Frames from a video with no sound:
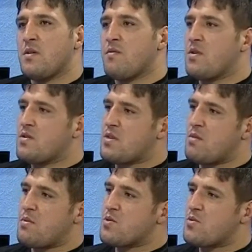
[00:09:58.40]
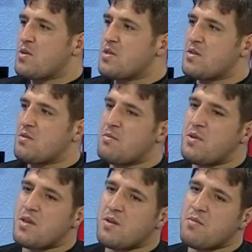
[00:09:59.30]
Ve serbest güreş milli
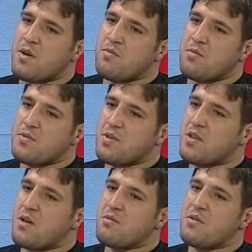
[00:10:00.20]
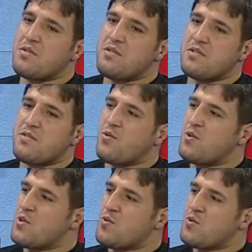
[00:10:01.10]
takım kampımızda tabi
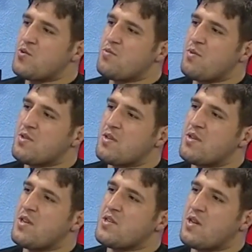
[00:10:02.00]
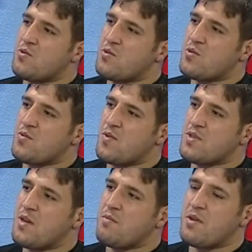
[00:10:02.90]
12-13 Şubat'ta Yaşar Doğru
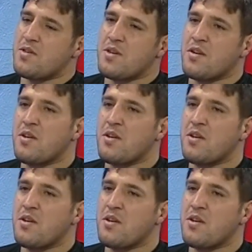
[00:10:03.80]
turnuvası yapılacak.